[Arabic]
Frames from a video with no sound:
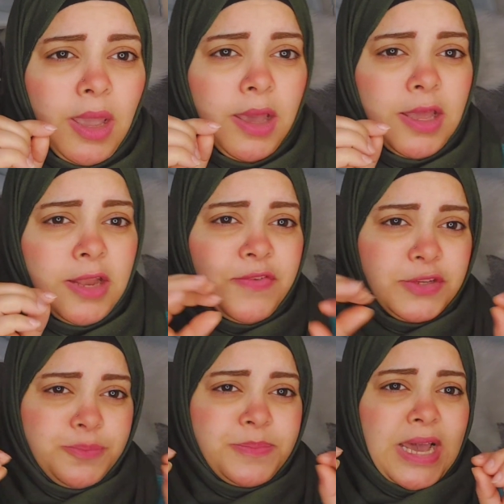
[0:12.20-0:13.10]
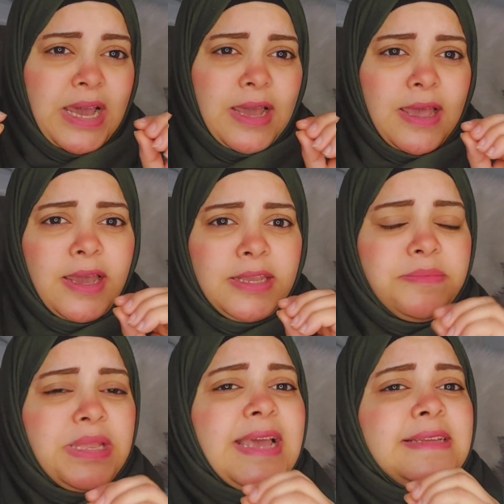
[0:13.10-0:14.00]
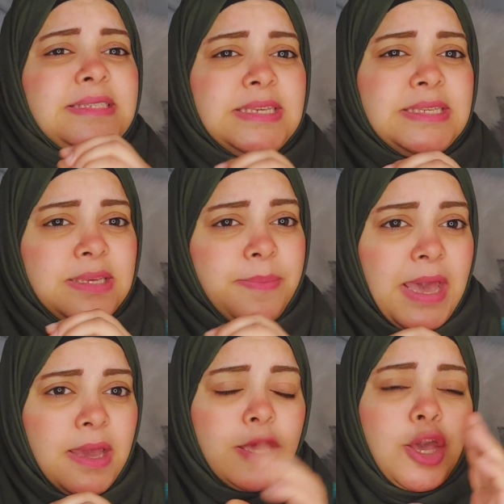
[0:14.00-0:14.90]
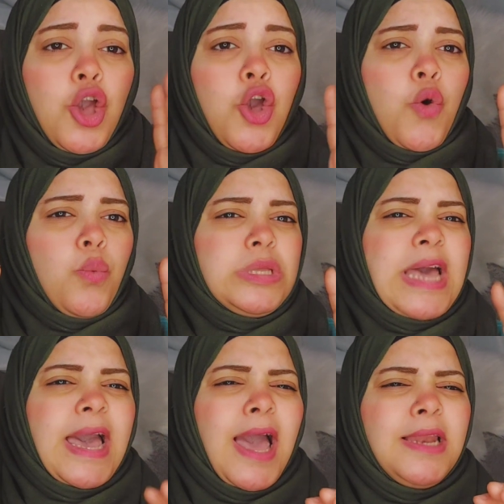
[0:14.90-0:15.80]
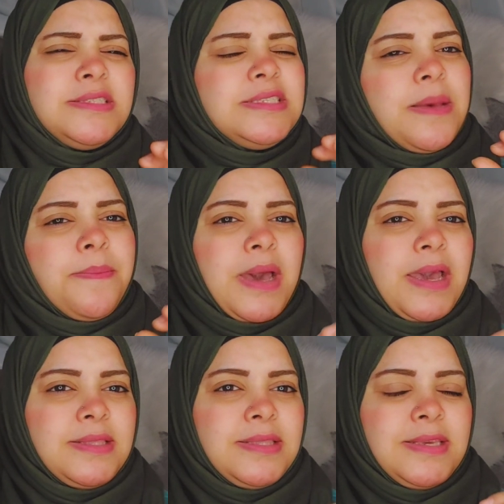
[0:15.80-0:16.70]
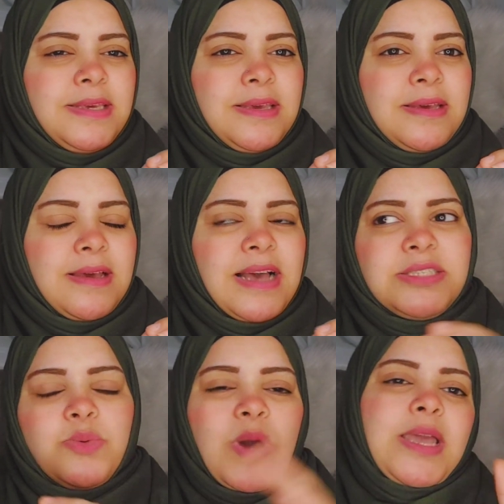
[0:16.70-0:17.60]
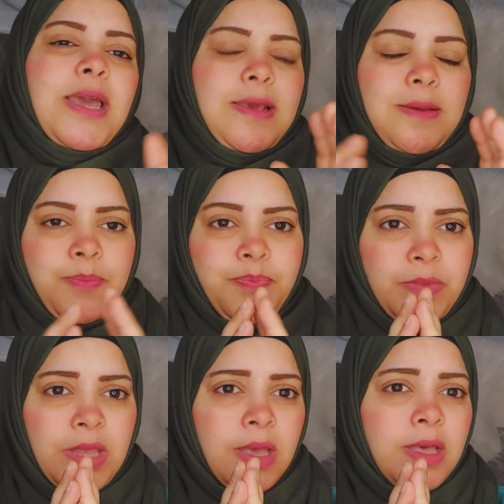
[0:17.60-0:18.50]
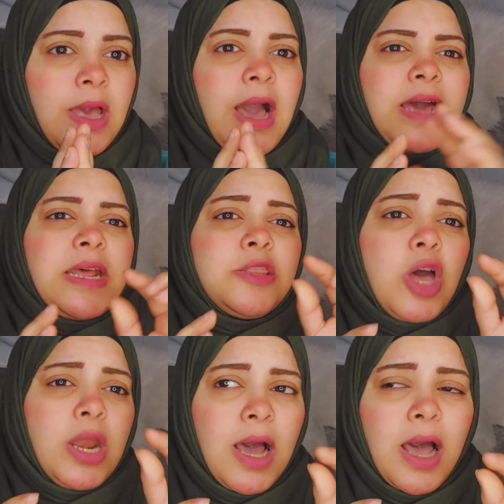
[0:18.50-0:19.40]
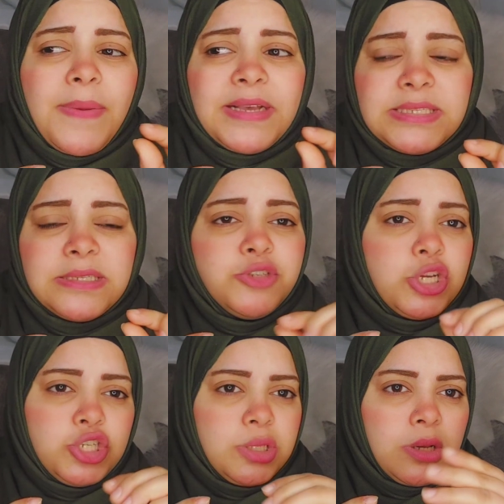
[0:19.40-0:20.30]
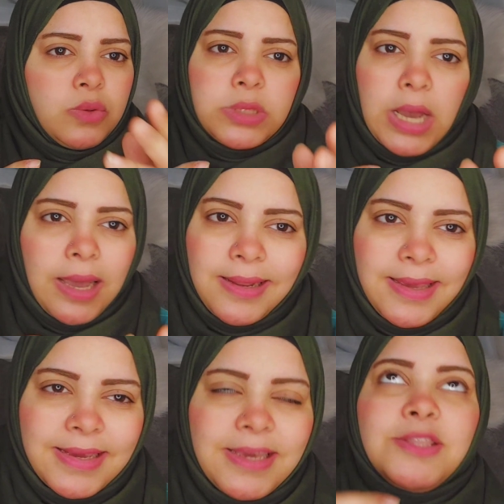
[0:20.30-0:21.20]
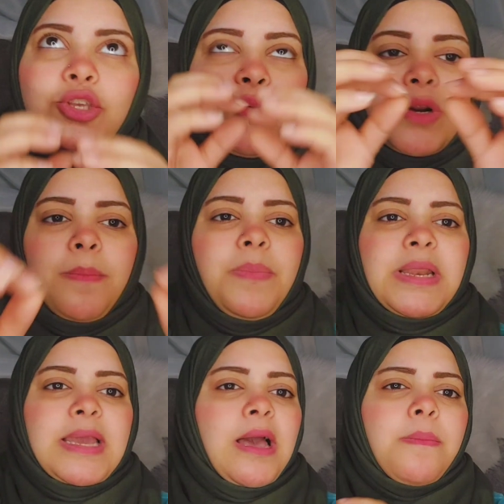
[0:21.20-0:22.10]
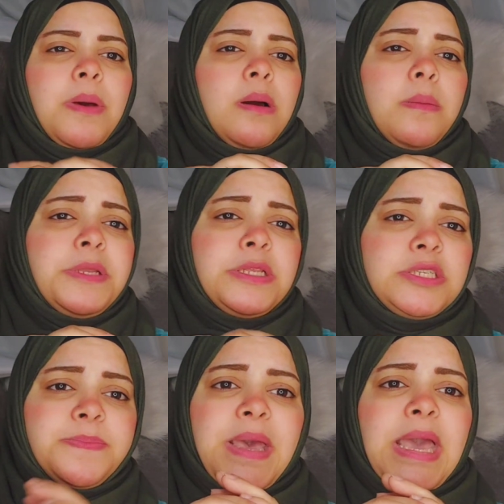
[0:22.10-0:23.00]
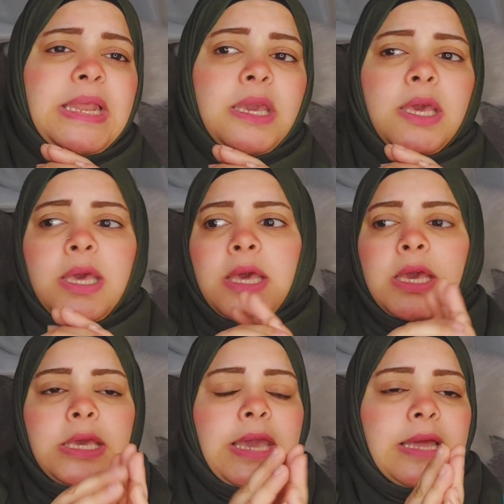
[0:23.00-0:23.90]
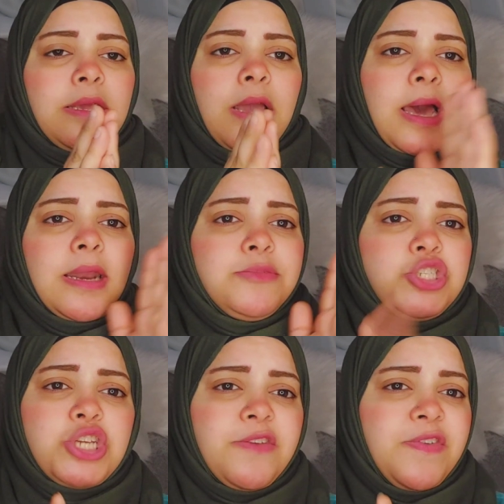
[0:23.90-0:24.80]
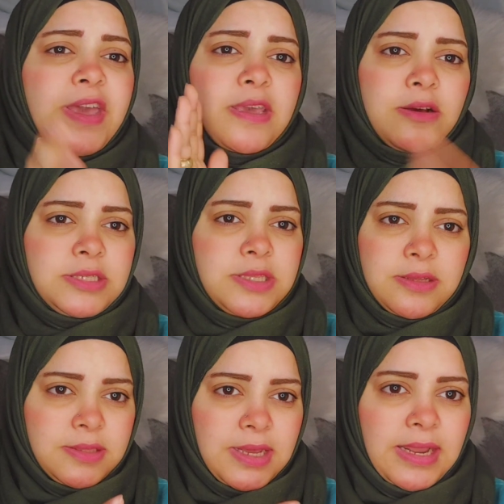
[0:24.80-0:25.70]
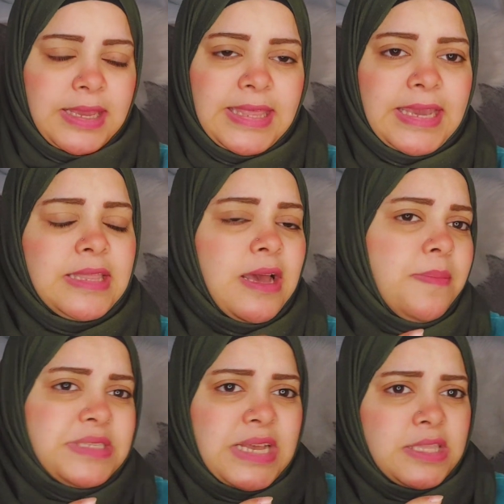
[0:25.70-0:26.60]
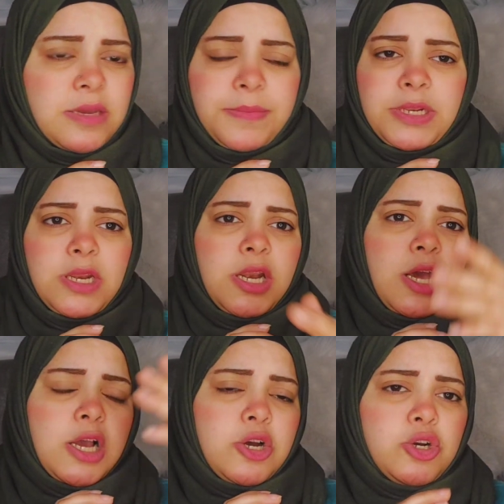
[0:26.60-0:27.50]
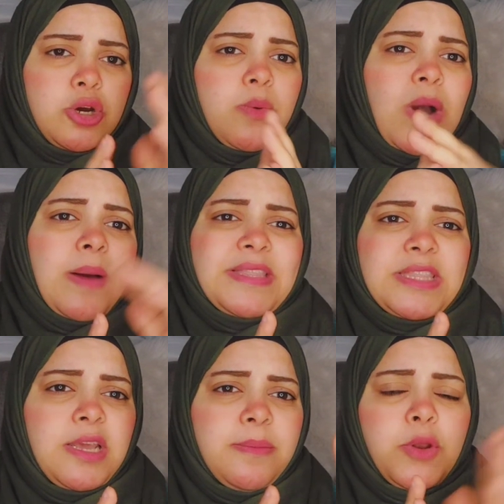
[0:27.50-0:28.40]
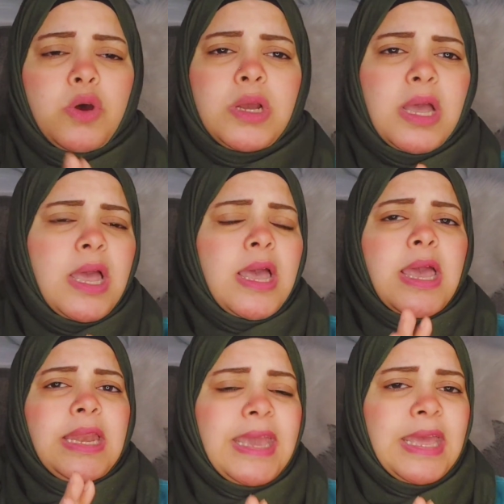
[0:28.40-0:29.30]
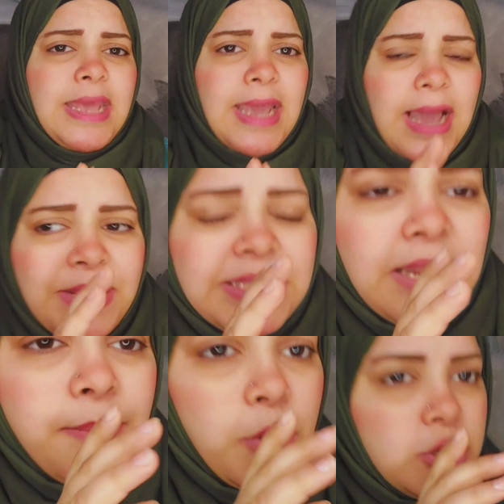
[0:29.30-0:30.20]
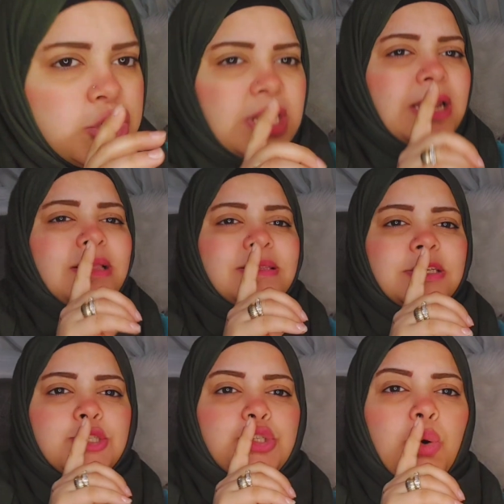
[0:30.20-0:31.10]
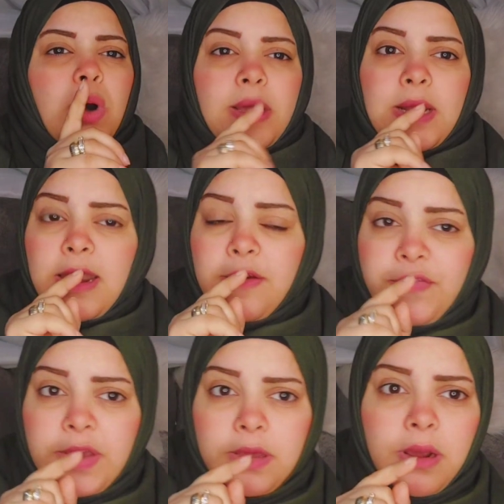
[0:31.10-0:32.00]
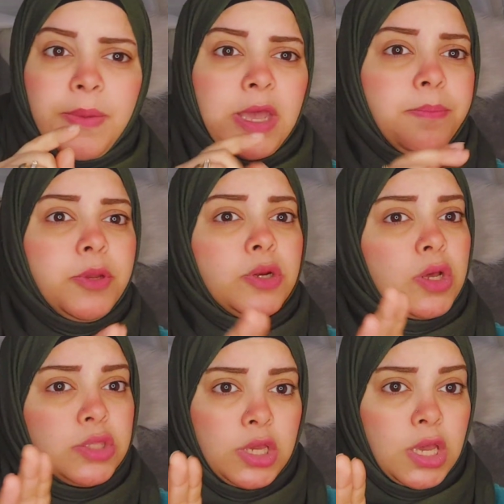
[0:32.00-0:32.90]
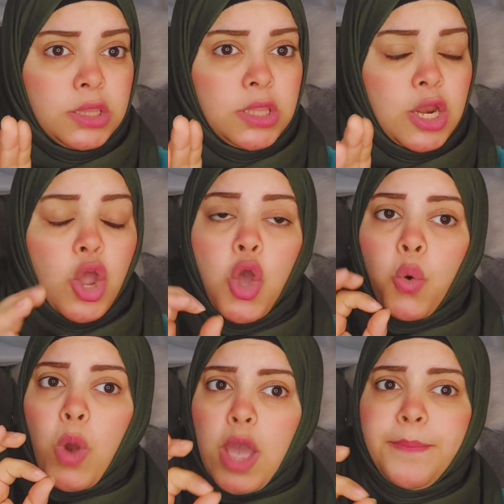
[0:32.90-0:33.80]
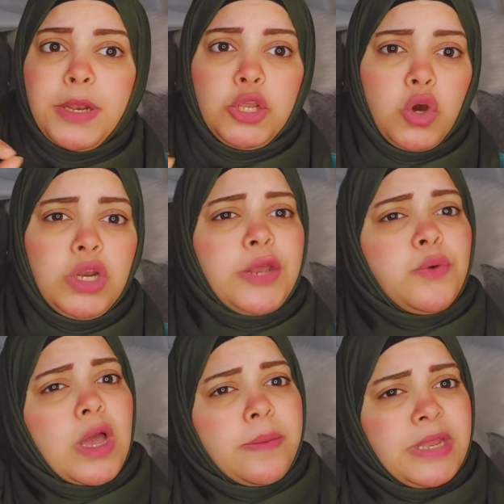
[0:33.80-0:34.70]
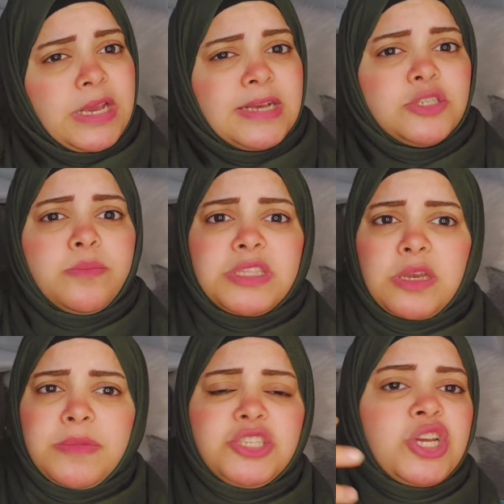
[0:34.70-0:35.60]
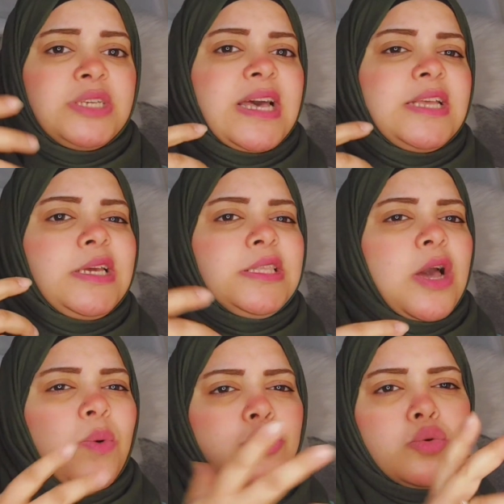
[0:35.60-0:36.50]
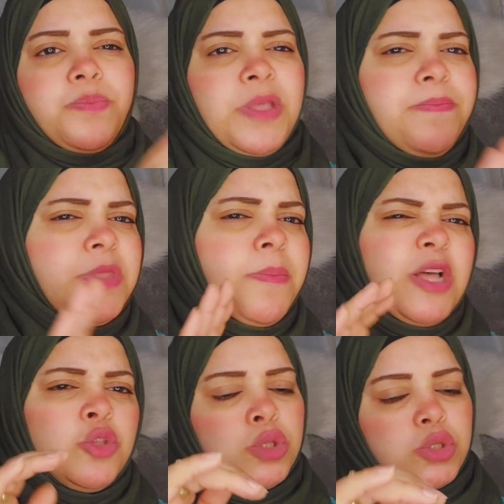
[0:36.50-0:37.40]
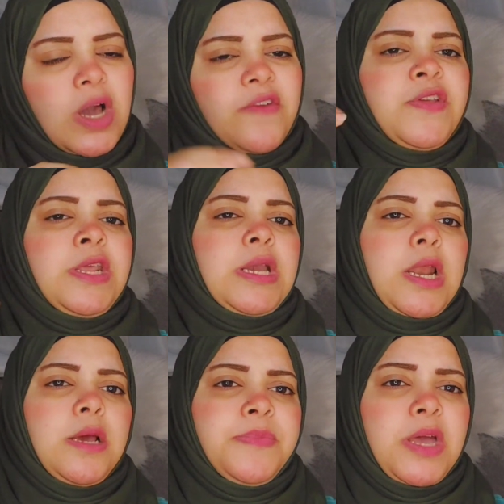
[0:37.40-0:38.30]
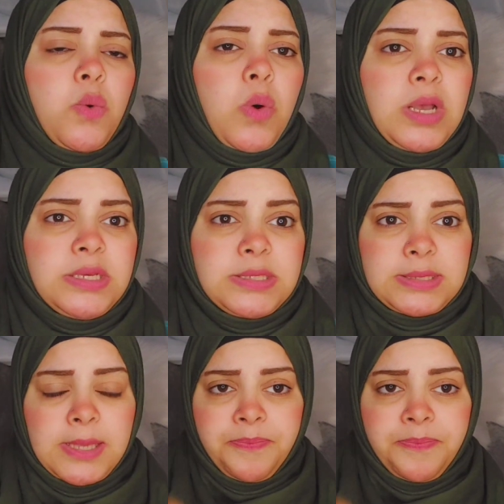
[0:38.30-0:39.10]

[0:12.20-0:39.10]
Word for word: آه، الفيديو بتاع عيد ميلاد زيزي بنك ودخلت سمعتني اسوأ كلام انا طالعه بس مش عشان ارد عليكي انت ورب الكعبه بالنسبه لي يعني انا مش شايفاكي اصلا انا كده كده مسحتك من القناه وعملت لك بلوك ليه ليه عملت لك بلوك عشان قللت الذوق انا على فكره بحب النقد جدا واحب اللي يقول لي يا نوجه اعملي كذا وما تعمليش كذا عادي احنا اخوات وبنبني بعض وانتوا عارفين الكلام ده كويس